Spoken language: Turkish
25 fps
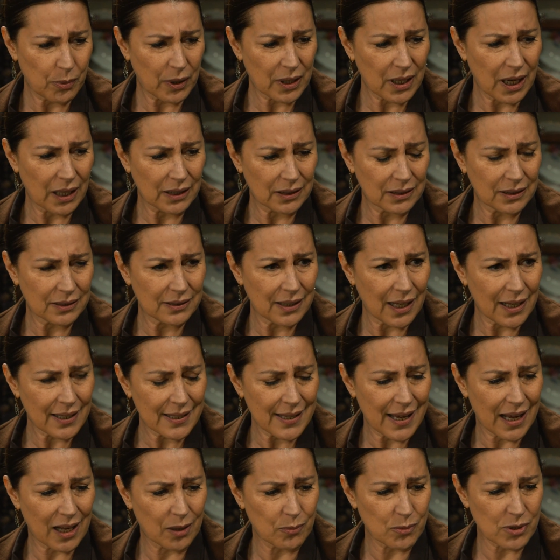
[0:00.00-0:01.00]
Bakanlığı'ndan
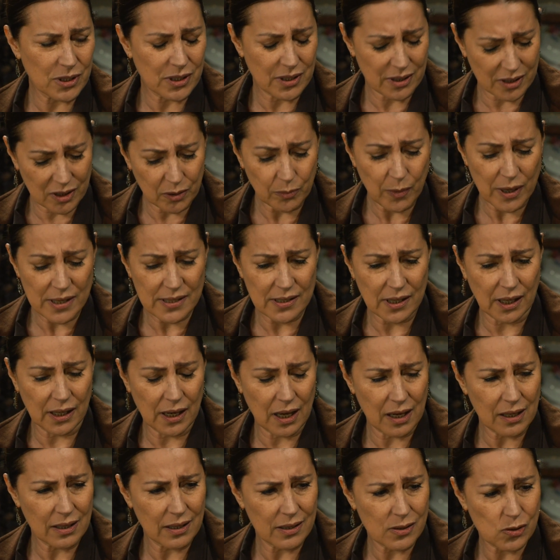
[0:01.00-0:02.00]
gelmiştir. Yılmaz'la
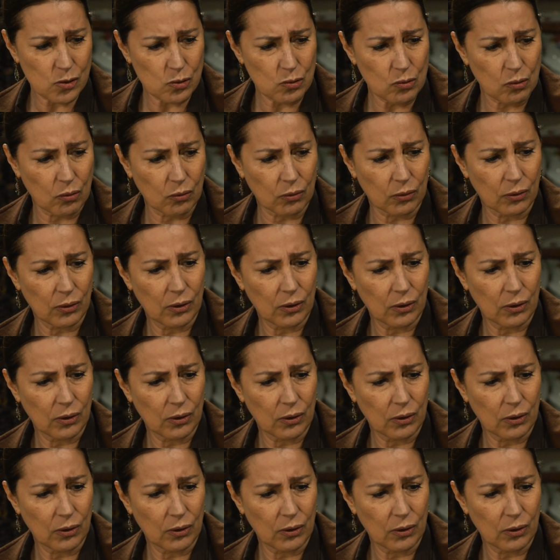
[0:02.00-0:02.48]
alakası yok.